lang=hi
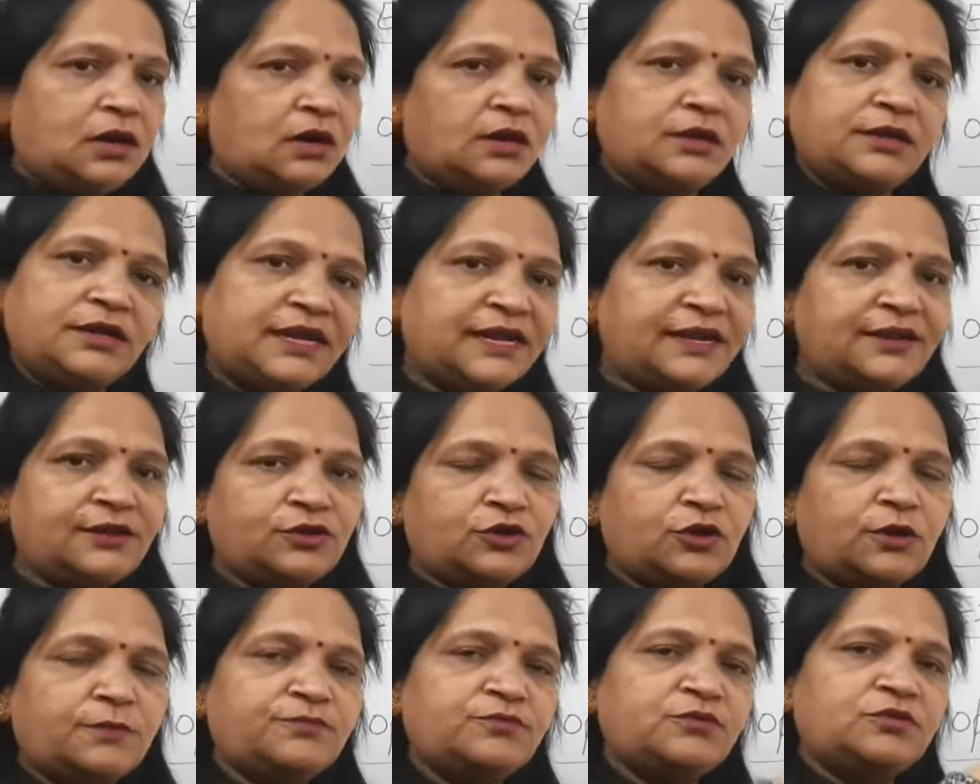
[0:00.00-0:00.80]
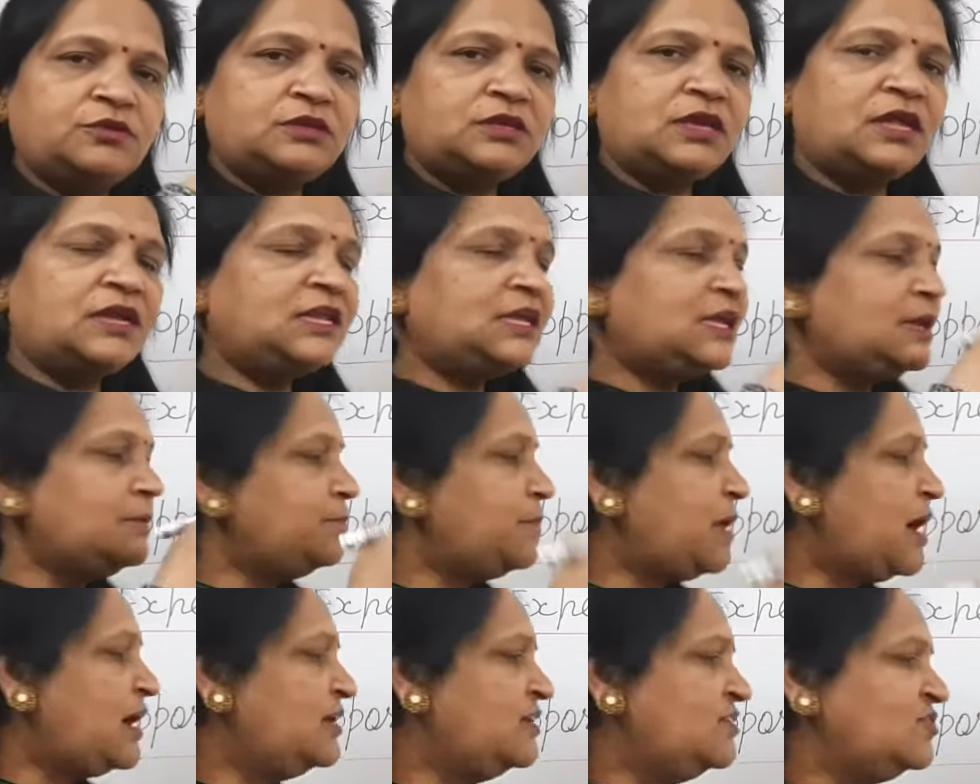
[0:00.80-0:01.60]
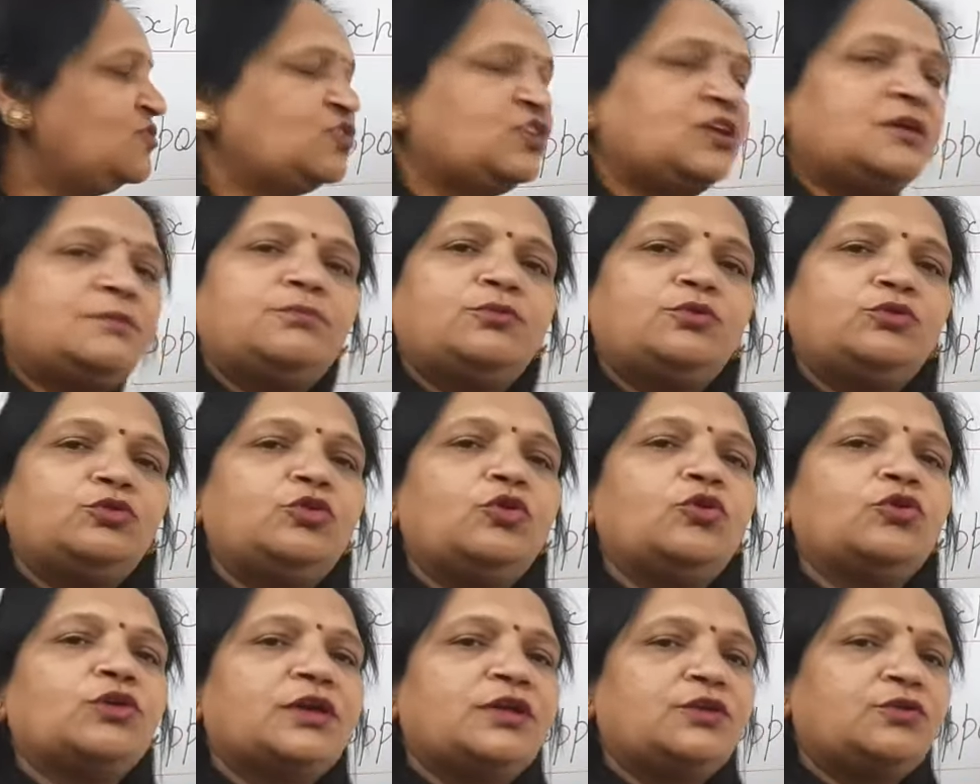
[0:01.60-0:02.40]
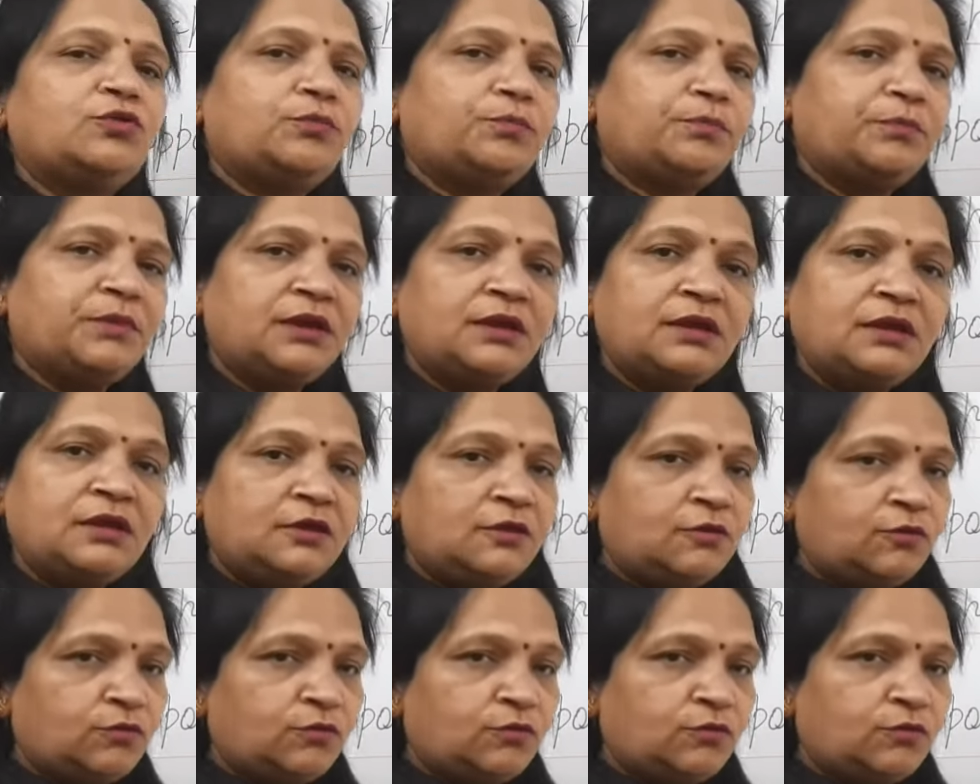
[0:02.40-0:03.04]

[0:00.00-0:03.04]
रेन ड्रॉप्स यानी कि बारिश की बूंदों के रूप में